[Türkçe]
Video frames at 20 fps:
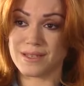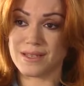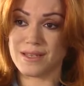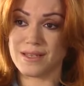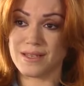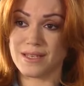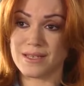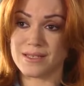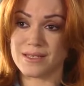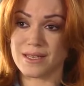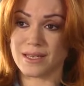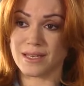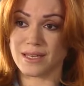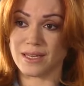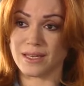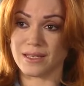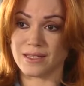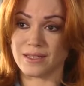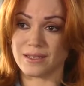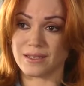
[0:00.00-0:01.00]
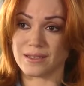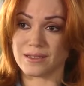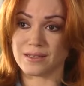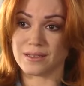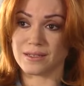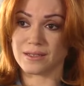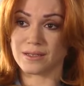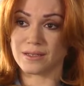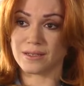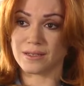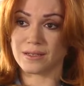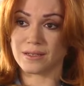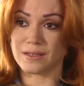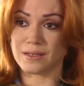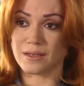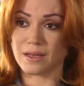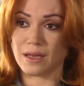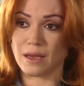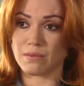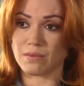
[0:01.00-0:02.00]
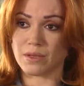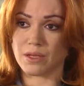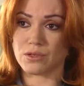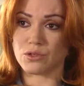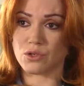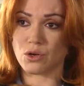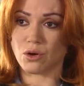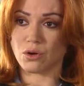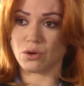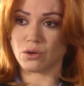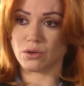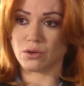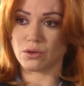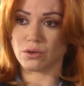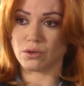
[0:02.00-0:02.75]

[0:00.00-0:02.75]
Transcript: Nil de zekidir. Hem de çok.